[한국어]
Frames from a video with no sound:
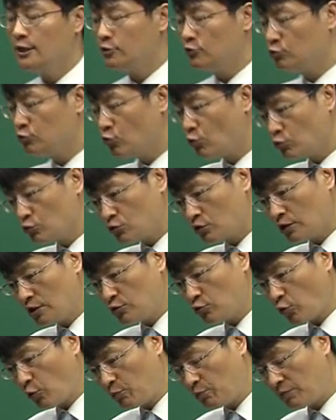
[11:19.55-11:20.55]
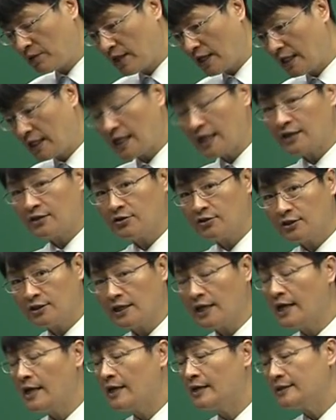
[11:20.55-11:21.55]
유동성이 높다라는 것은
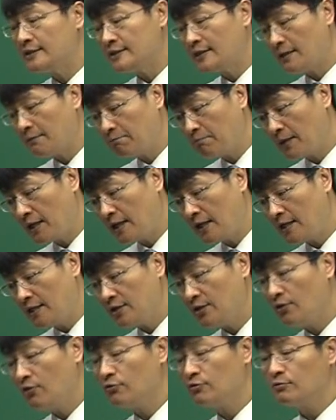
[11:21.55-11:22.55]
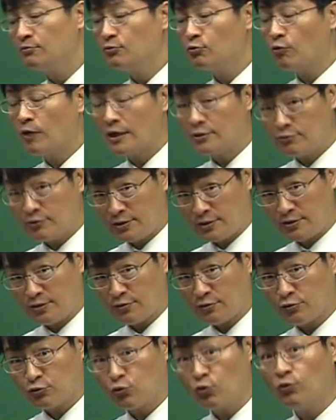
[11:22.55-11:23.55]
재빨리 현금으로 할 수 있어요.
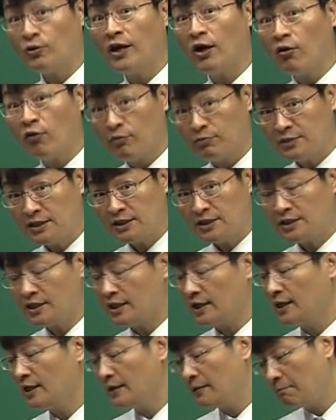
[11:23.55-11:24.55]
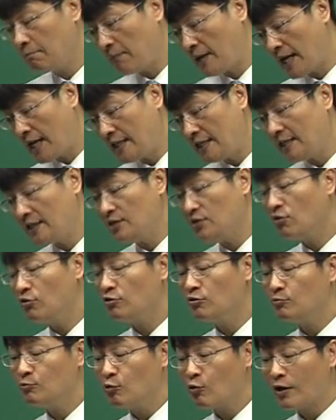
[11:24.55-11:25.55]
손해 없이 빨리
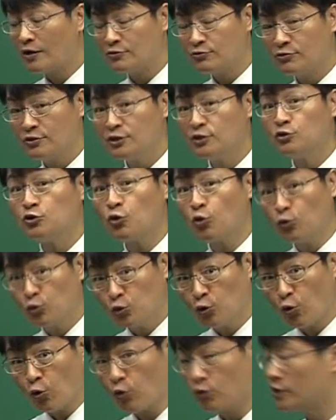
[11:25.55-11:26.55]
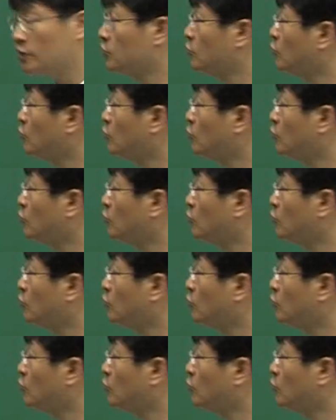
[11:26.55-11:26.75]
현금으로 할 수 있는 정도, 그